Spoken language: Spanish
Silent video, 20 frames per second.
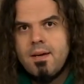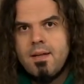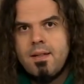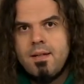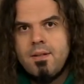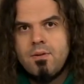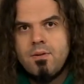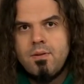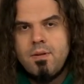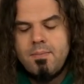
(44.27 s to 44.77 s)
que
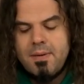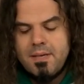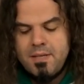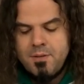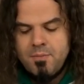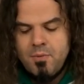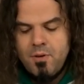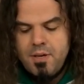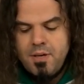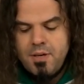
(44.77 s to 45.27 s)
dentro del
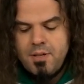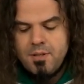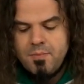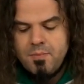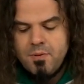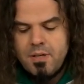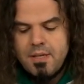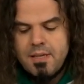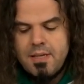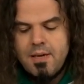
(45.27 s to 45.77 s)

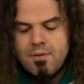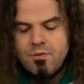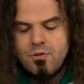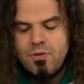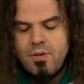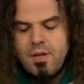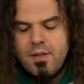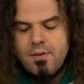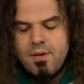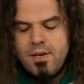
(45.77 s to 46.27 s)
marxismo-leninismo trata la
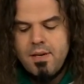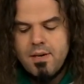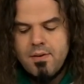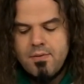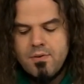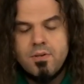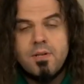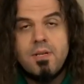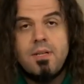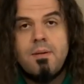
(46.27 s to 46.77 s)
cuestión nacional y que
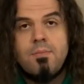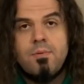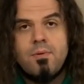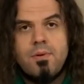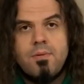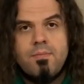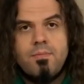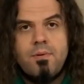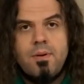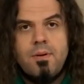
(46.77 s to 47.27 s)
fue escrita
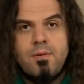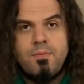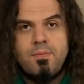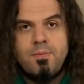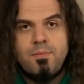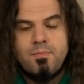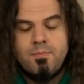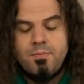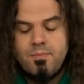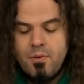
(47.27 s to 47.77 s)
por,
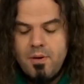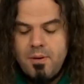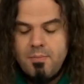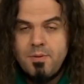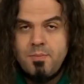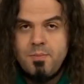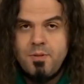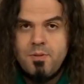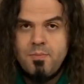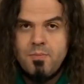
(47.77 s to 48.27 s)
el,
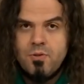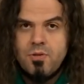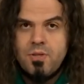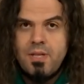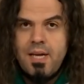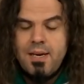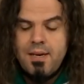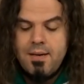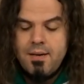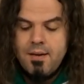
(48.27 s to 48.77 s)
mismísimo
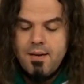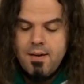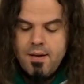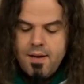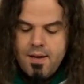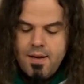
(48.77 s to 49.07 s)
Stalin.